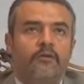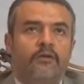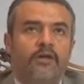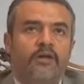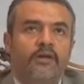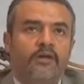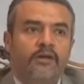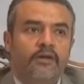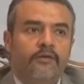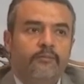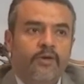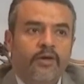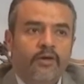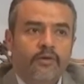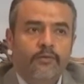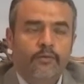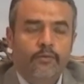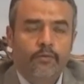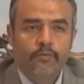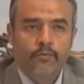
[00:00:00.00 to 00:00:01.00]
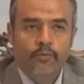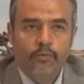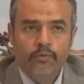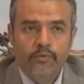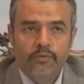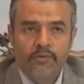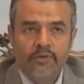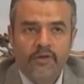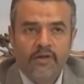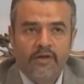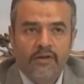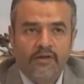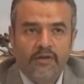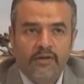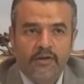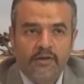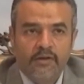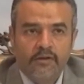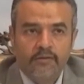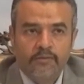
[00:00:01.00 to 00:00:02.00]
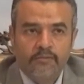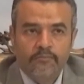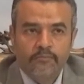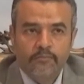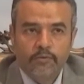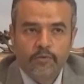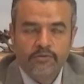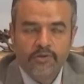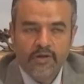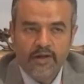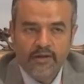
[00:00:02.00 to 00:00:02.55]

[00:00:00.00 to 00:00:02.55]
البارث هرمون آه، قلت